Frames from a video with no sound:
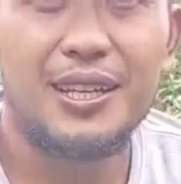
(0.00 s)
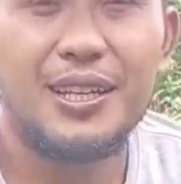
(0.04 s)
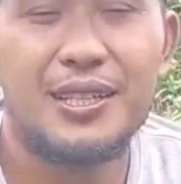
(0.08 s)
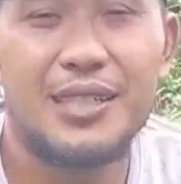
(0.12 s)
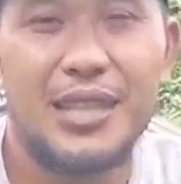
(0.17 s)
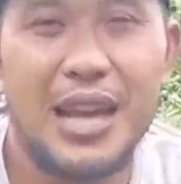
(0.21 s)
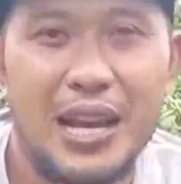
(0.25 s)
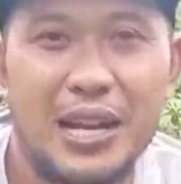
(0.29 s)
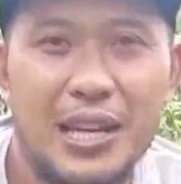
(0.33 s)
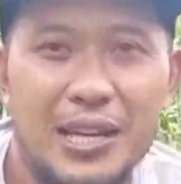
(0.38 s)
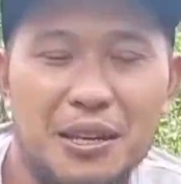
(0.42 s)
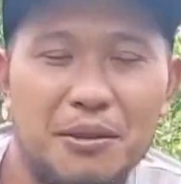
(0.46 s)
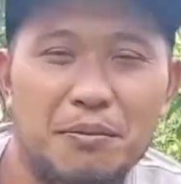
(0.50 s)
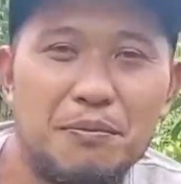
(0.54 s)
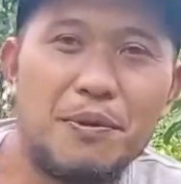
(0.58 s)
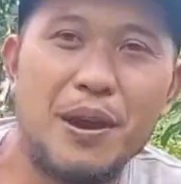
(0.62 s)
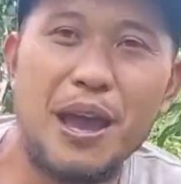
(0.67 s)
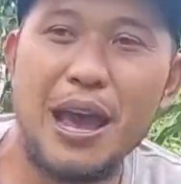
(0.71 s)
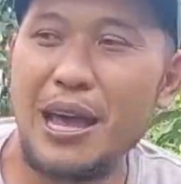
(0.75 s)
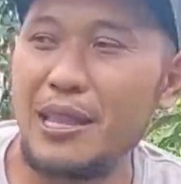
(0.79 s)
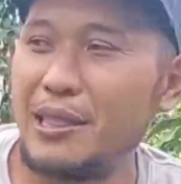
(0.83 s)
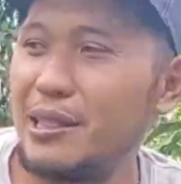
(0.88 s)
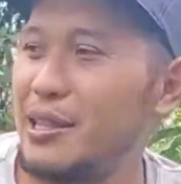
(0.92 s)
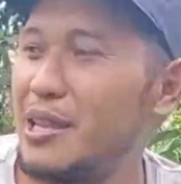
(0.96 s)

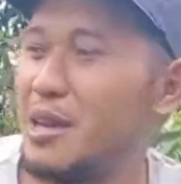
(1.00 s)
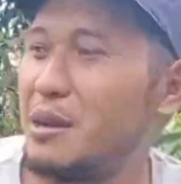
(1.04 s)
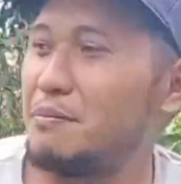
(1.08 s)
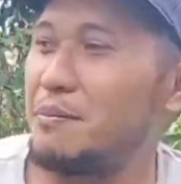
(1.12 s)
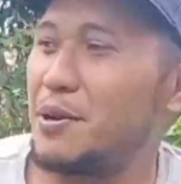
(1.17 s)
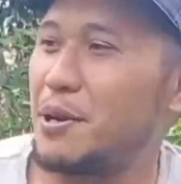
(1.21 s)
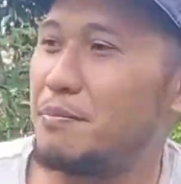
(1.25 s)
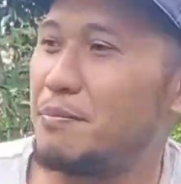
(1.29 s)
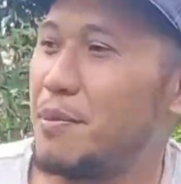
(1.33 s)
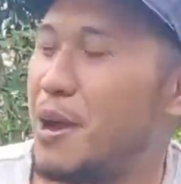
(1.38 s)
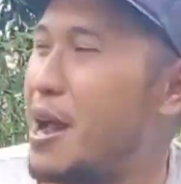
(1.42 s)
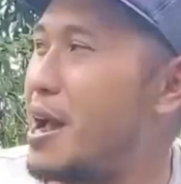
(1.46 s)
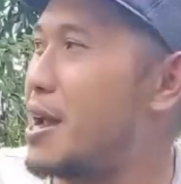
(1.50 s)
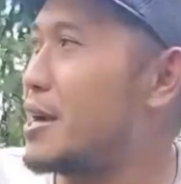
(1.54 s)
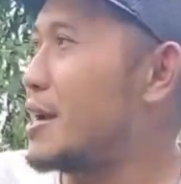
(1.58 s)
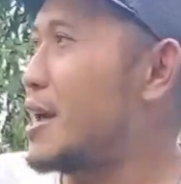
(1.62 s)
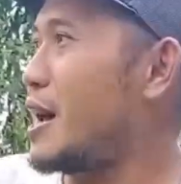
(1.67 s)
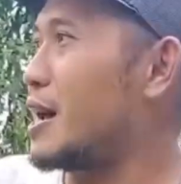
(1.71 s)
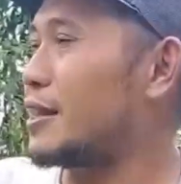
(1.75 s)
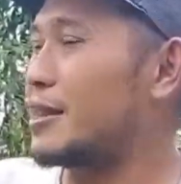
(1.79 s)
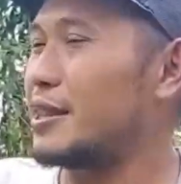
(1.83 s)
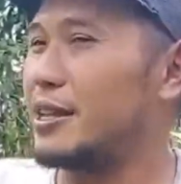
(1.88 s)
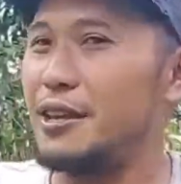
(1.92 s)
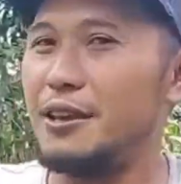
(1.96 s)
Sagribat yang berbahan
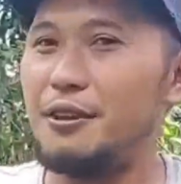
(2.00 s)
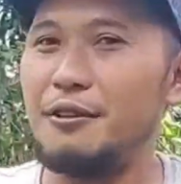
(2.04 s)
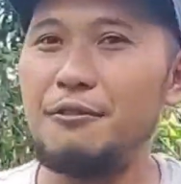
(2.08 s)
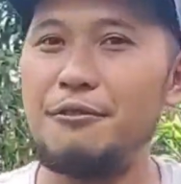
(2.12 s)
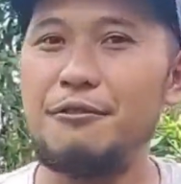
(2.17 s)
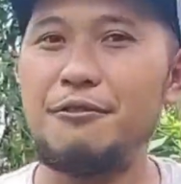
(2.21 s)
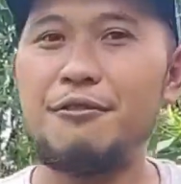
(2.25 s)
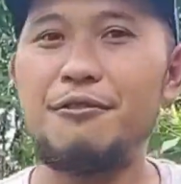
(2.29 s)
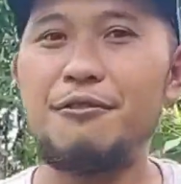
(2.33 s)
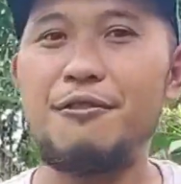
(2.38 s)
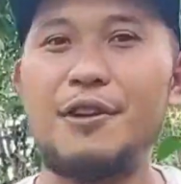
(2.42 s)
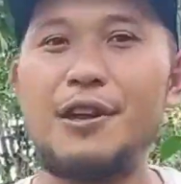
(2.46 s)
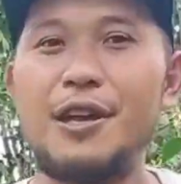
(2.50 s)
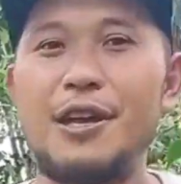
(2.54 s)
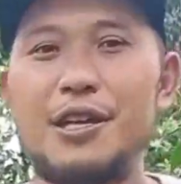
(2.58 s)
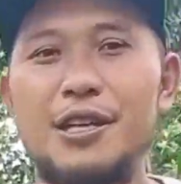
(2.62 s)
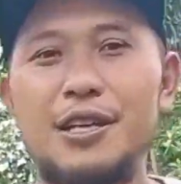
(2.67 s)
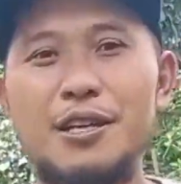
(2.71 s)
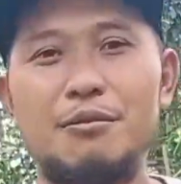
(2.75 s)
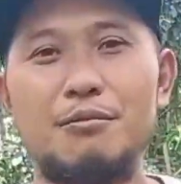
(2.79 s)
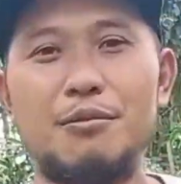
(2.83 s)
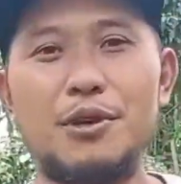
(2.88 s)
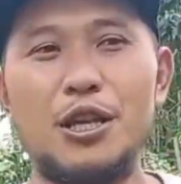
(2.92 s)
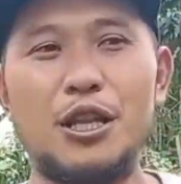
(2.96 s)
aktif
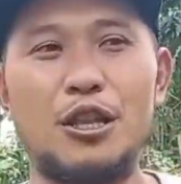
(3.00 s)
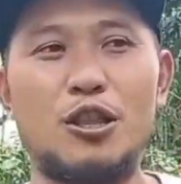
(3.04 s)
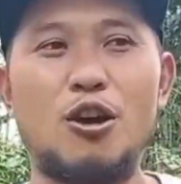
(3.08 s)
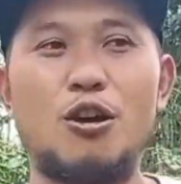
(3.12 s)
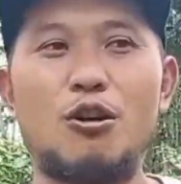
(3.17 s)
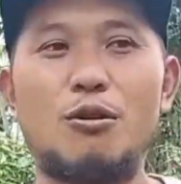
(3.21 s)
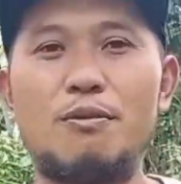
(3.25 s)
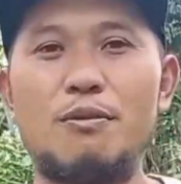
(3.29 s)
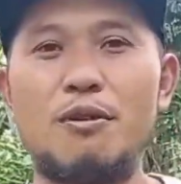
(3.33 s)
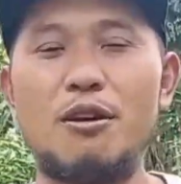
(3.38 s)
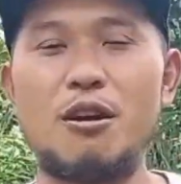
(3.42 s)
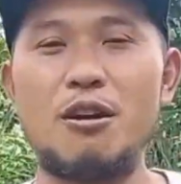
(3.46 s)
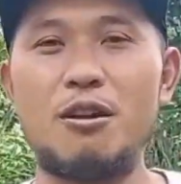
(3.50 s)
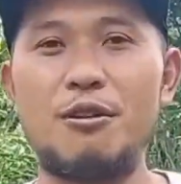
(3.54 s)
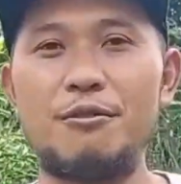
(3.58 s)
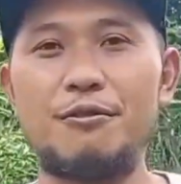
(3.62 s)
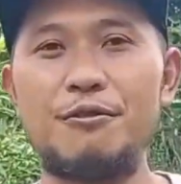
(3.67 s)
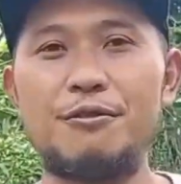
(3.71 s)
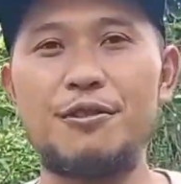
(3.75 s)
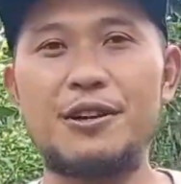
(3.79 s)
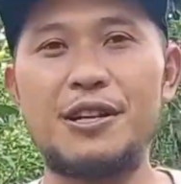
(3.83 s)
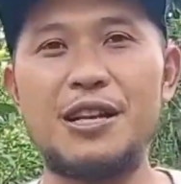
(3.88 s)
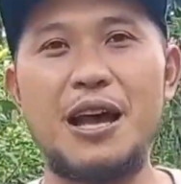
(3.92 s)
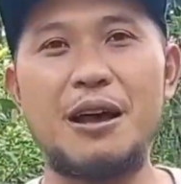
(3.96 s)
di Metamorph
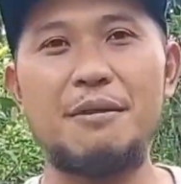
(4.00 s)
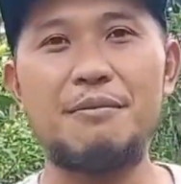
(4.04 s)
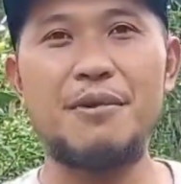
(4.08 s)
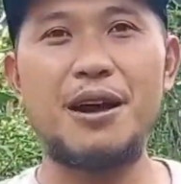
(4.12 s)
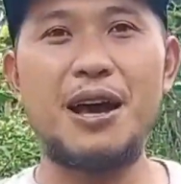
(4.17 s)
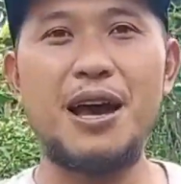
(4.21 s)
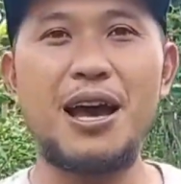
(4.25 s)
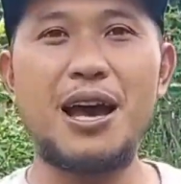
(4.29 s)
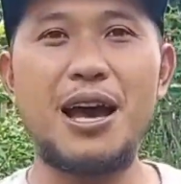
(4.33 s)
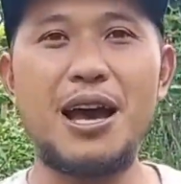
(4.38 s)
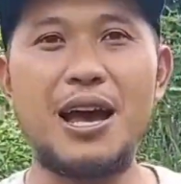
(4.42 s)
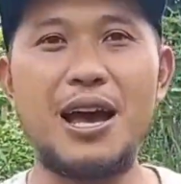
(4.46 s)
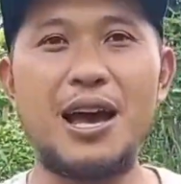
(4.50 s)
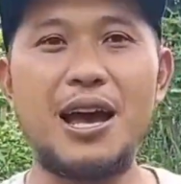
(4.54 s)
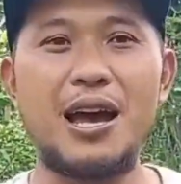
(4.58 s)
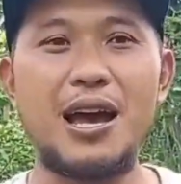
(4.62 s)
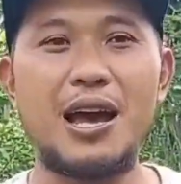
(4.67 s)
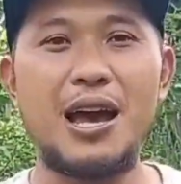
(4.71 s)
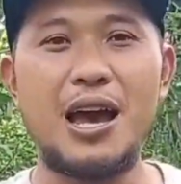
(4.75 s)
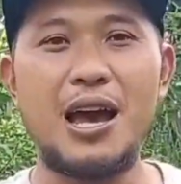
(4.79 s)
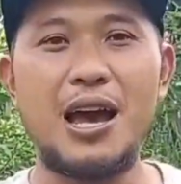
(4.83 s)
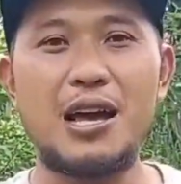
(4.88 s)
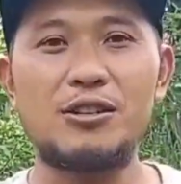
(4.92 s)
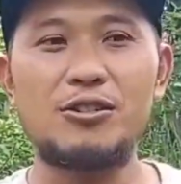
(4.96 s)
sama
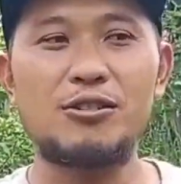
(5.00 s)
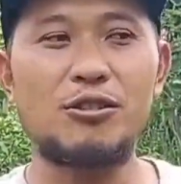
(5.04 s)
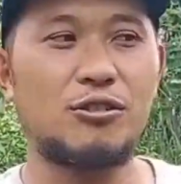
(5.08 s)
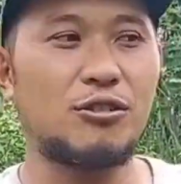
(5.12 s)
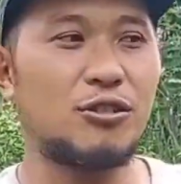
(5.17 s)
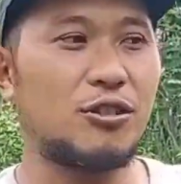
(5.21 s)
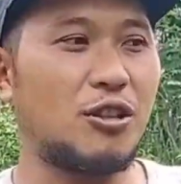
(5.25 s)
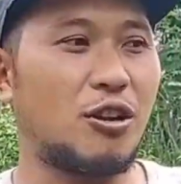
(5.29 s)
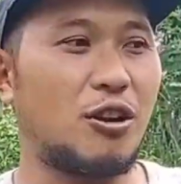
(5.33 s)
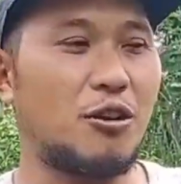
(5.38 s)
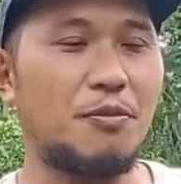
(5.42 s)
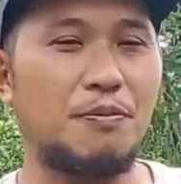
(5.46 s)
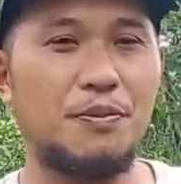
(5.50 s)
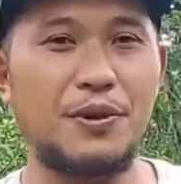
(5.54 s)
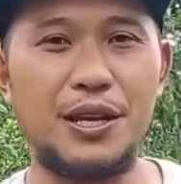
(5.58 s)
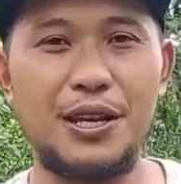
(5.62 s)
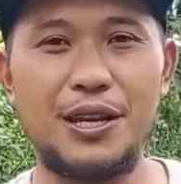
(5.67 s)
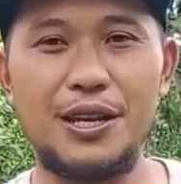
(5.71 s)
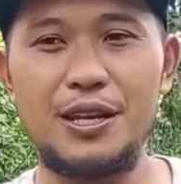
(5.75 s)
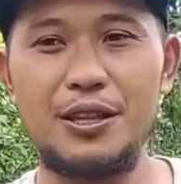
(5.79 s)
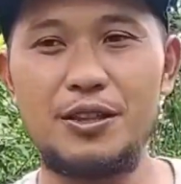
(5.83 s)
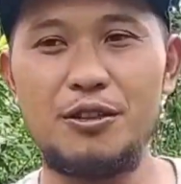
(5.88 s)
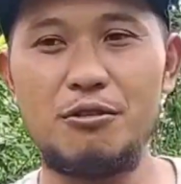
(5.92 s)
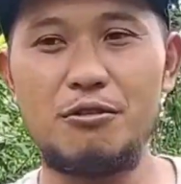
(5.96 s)
Azoxtrobin
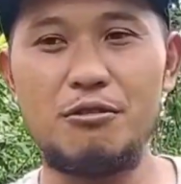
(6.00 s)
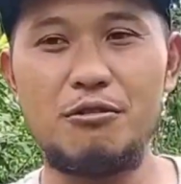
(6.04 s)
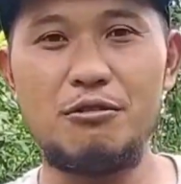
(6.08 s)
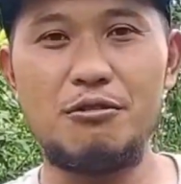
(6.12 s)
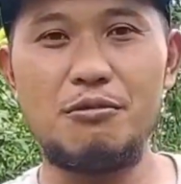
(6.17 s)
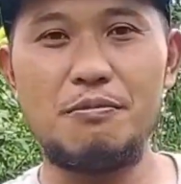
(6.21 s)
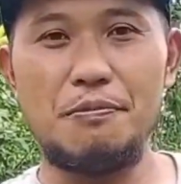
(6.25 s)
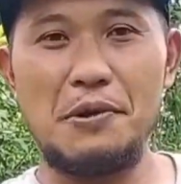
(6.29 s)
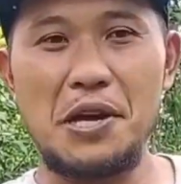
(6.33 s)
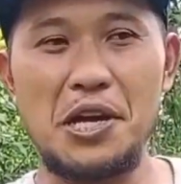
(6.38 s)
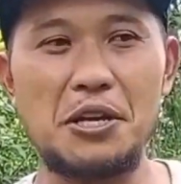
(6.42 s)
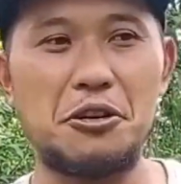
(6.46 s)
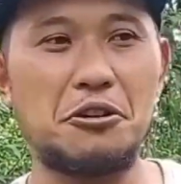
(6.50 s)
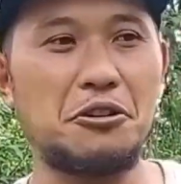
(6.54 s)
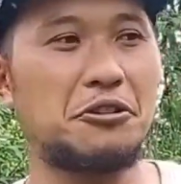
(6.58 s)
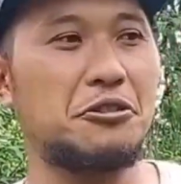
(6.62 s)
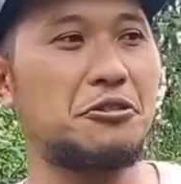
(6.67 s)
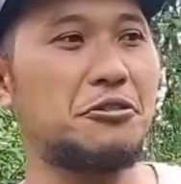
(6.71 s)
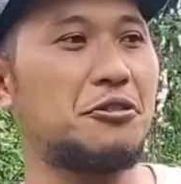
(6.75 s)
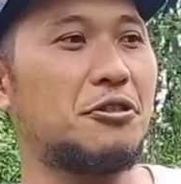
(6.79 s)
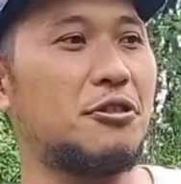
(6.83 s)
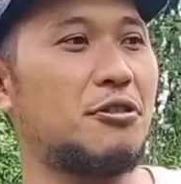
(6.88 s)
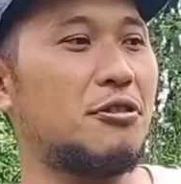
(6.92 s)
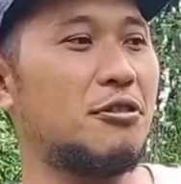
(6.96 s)
itu
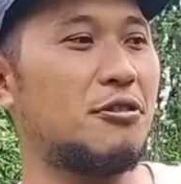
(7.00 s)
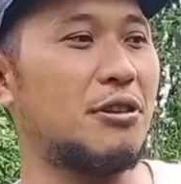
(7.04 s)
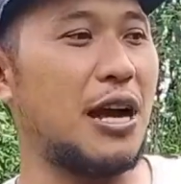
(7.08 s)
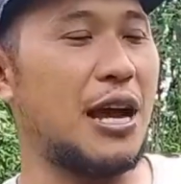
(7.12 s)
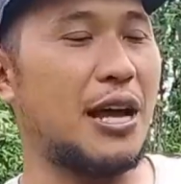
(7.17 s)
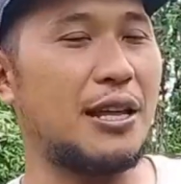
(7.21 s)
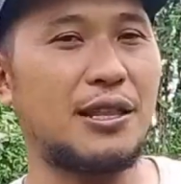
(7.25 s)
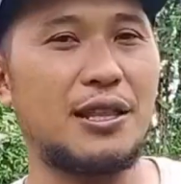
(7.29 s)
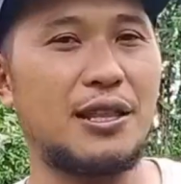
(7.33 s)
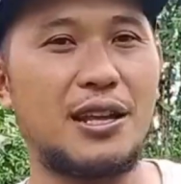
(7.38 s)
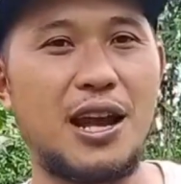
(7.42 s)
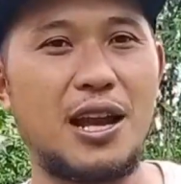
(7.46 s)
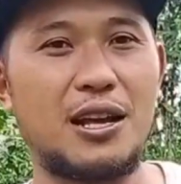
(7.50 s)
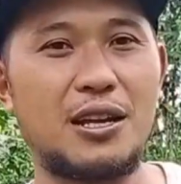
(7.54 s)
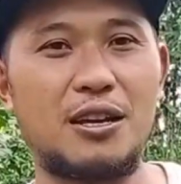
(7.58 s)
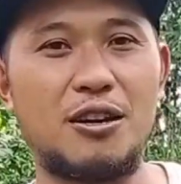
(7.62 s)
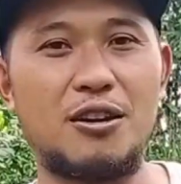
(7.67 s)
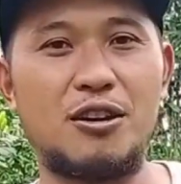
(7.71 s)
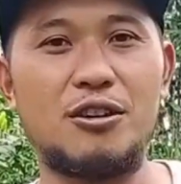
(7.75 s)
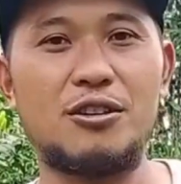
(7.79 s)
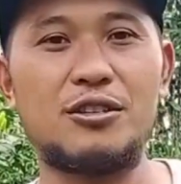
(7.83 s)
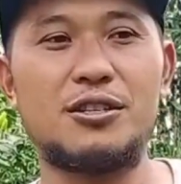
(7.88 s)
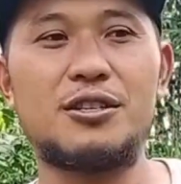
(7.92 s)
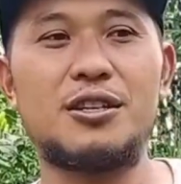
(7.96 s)
bagus untuk
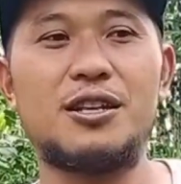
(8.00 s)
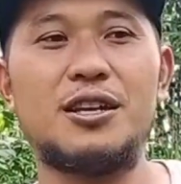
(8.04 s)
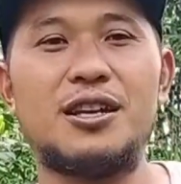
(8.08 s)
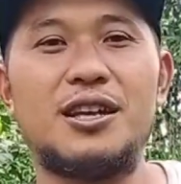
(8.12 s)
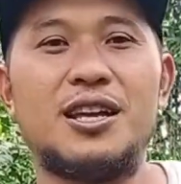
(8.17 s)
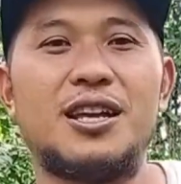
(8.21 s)
antraknos.